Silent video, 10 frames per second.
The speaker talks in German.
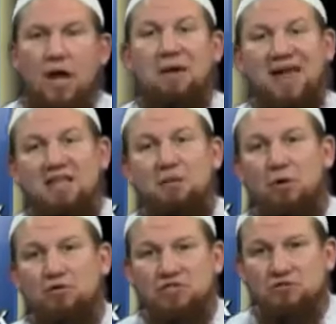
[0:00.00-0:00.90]
Am Ende
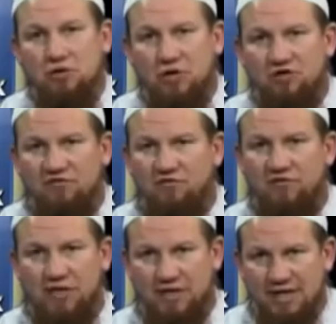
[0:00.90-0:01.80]
brauchst du Hilfe
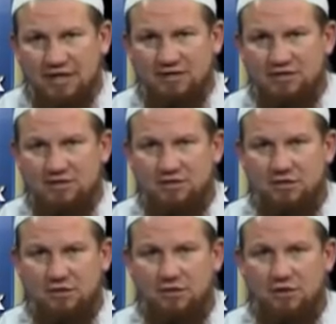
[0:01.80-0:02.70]
für dein Herz,
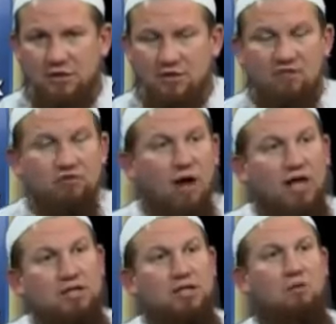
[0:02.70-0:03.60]
weil du
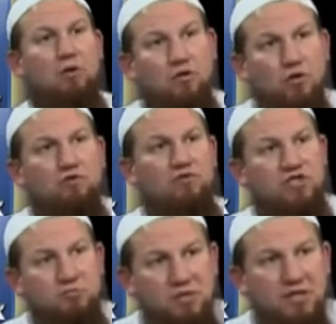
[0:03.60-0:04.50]
andauernd
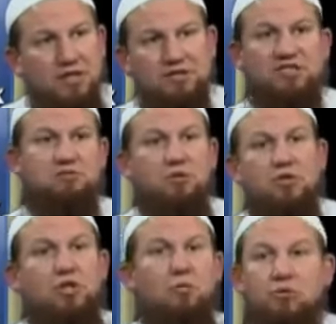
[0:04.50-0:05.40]
irgendwelche Bilder siehst,
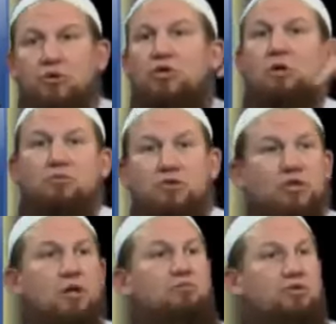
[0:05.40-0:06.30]
Bilder, Bilder,
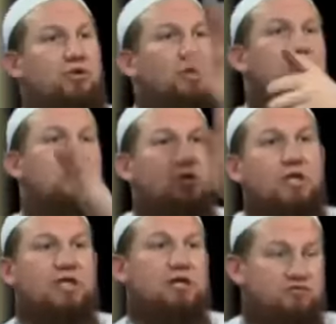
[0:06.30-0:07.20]
Bilder, Bilder,
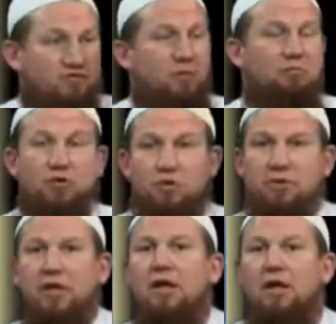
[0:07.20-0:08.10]
Bilder, da schon wieder Bilder
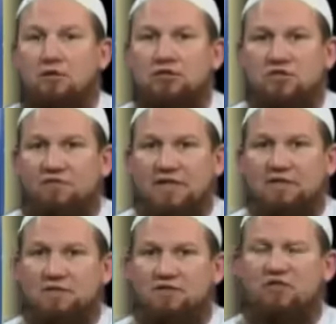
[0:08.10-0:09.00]
Bilder und so
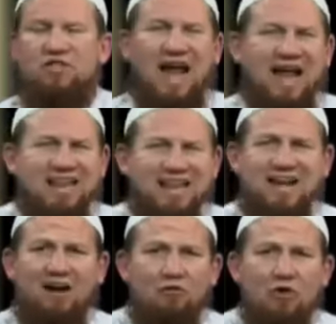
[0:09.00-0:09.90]
weiter und so fort. Und
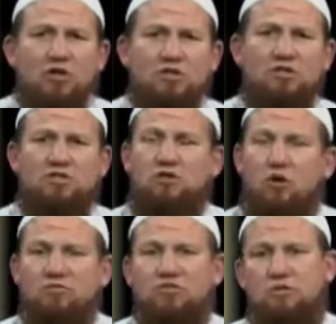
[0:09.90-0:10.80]
andauernd
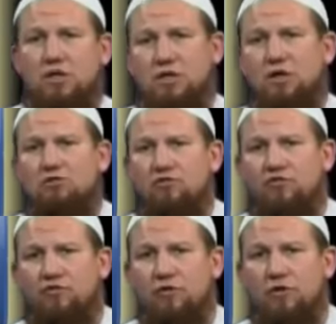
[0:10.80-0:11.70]
kommst du da
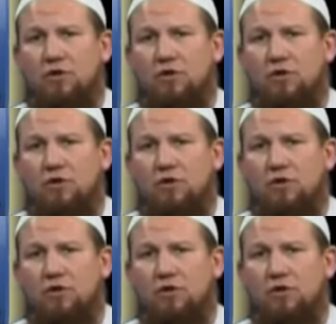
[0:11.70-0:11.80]
drauf.